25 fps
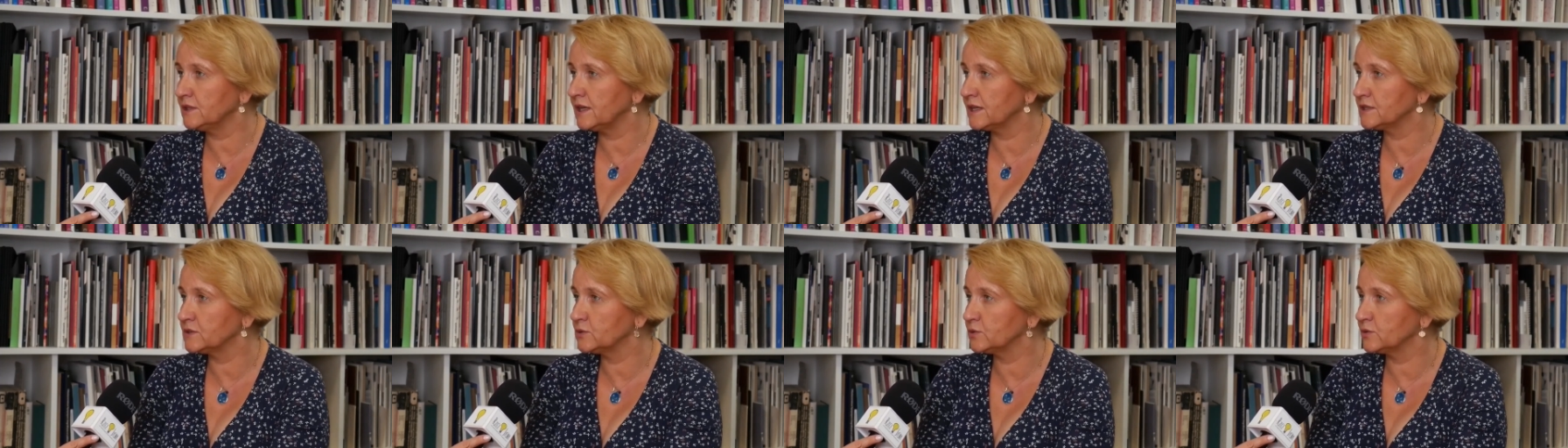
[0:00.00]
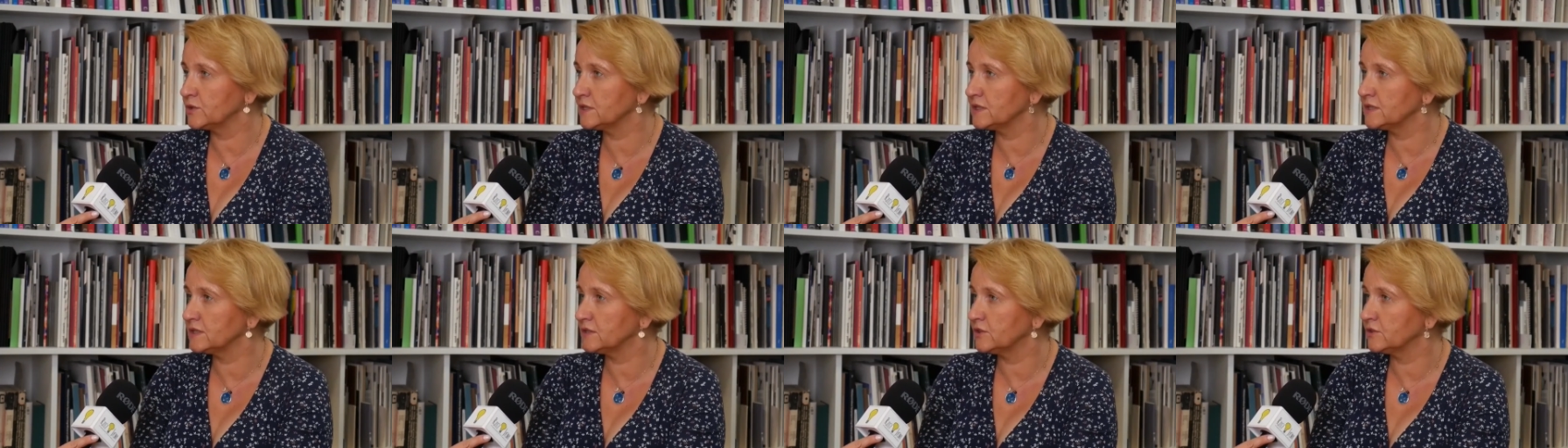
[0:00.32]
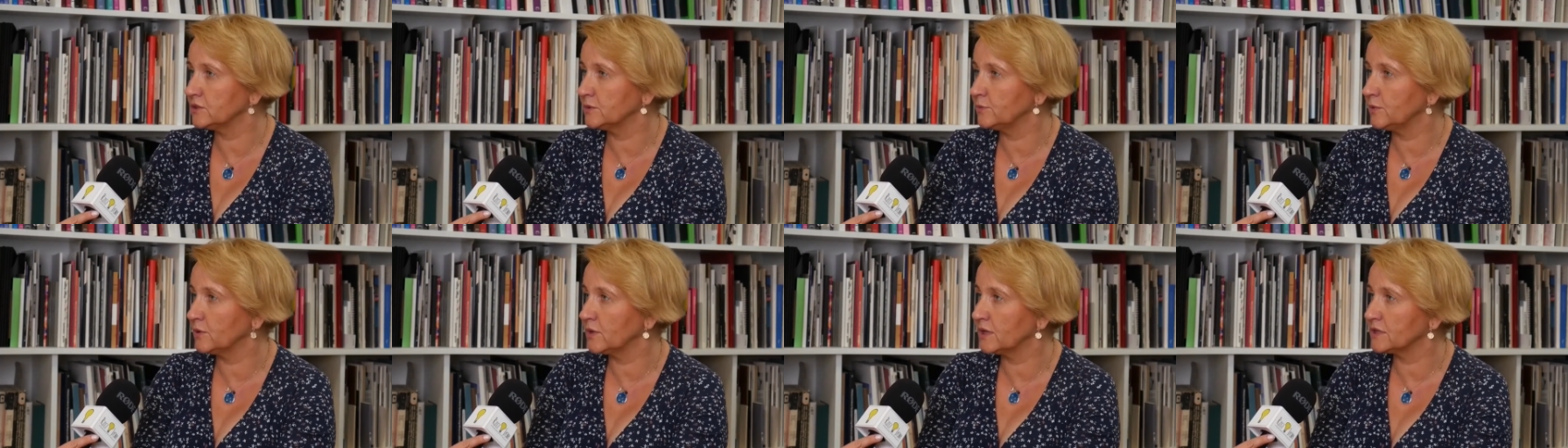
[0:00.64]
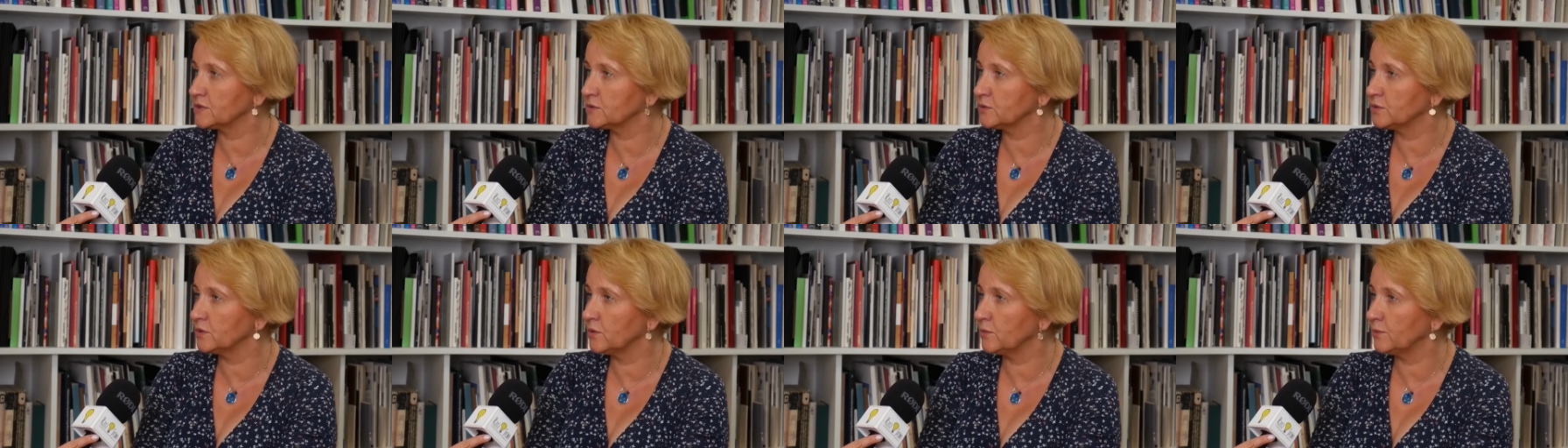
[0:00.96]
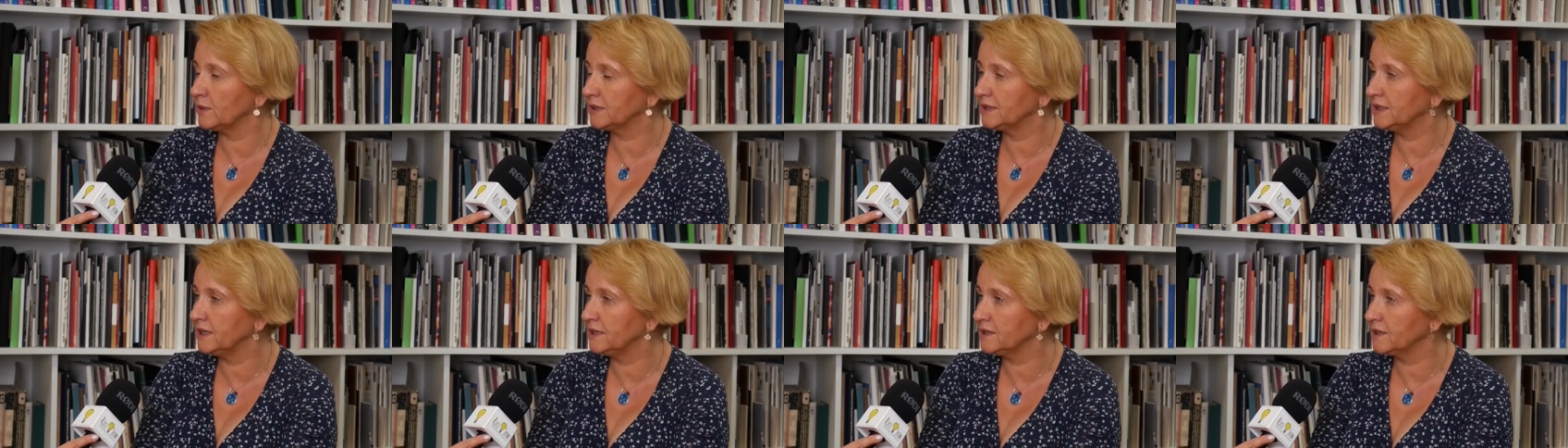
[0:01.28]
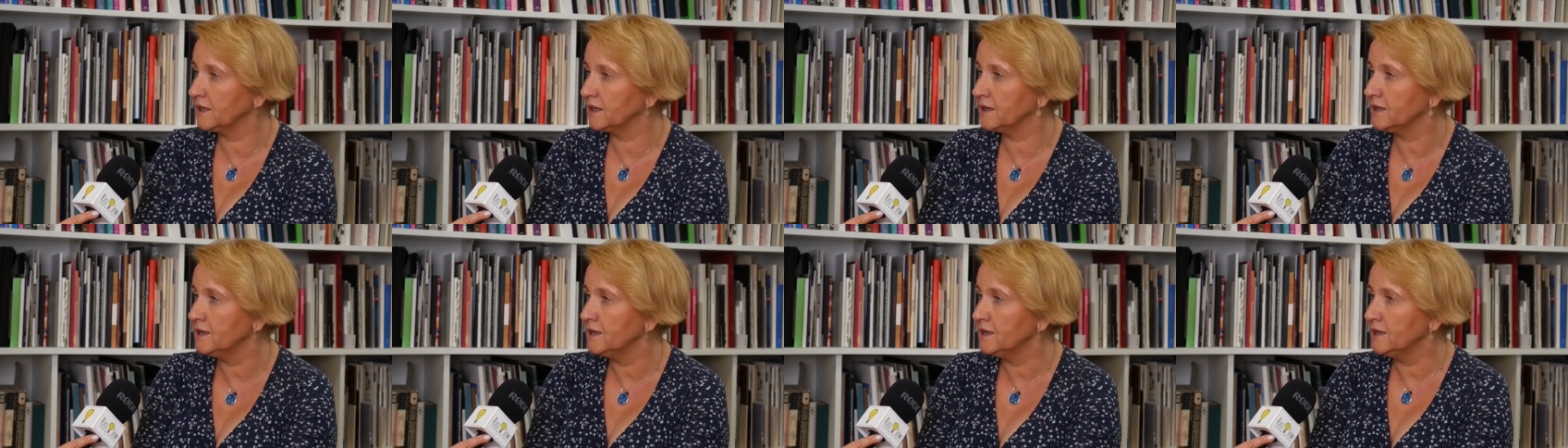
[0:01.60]
a z drugiej strony pokazują
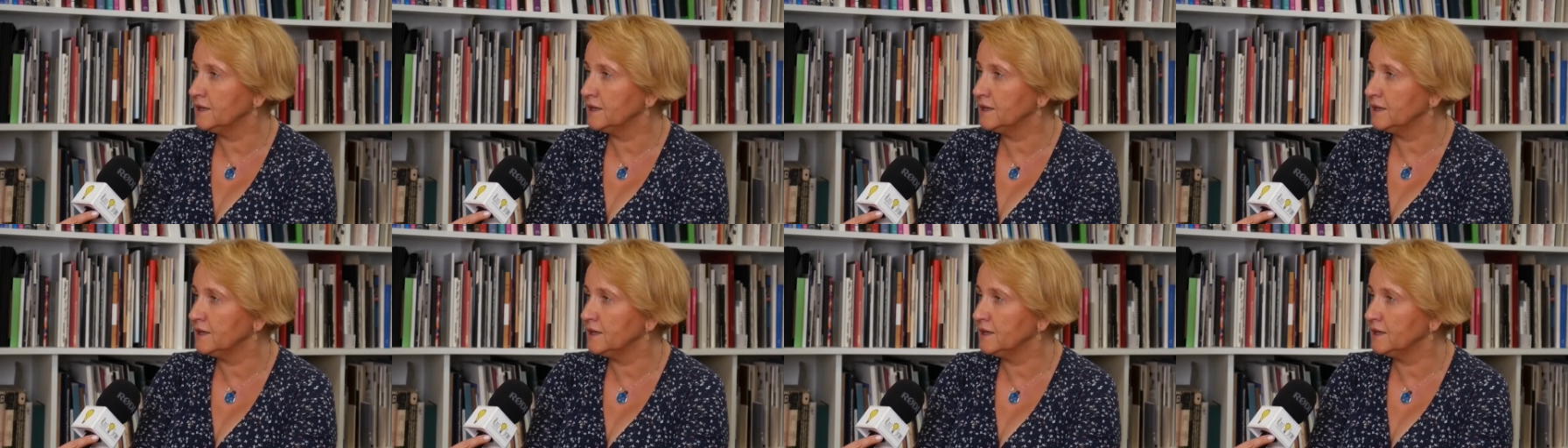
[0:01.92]
badania,